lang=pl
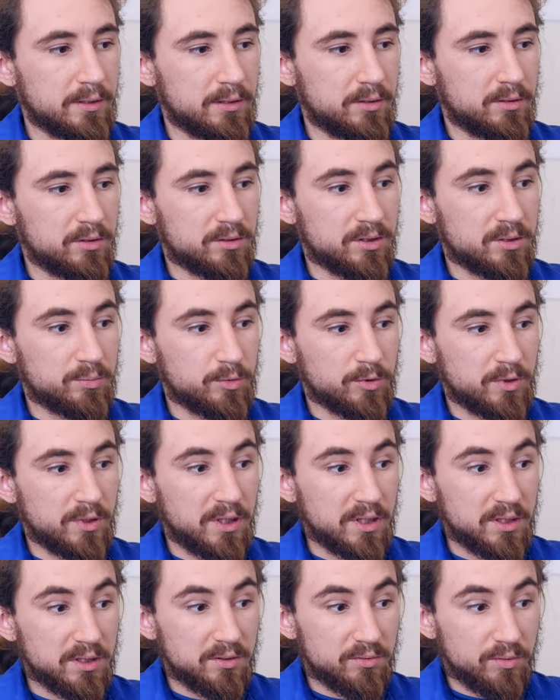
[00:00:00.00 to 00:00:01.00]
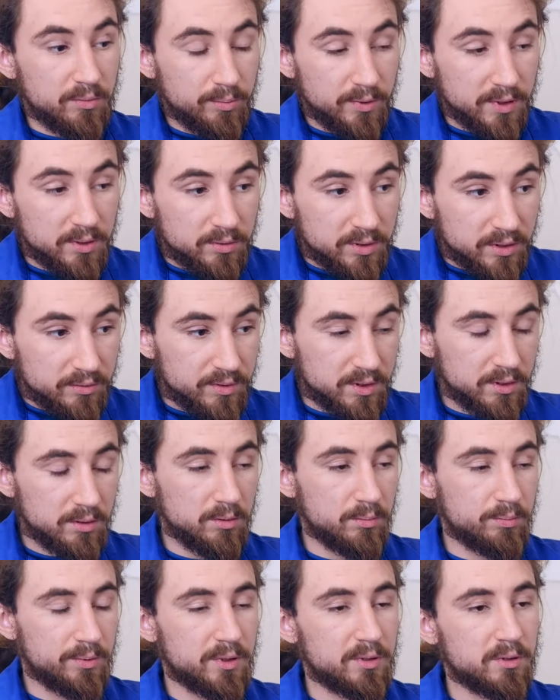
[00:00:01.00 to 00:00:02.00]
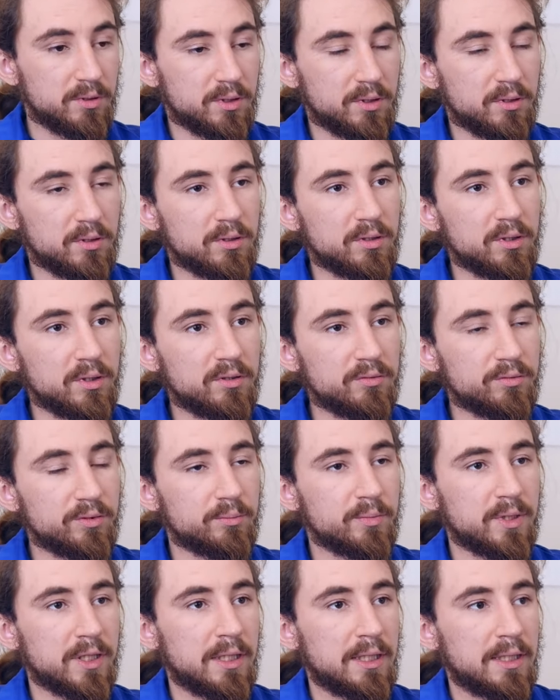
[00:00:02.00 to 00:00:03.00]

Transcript: Gospodarstwo pracuje w cyklu pięciotygodniowym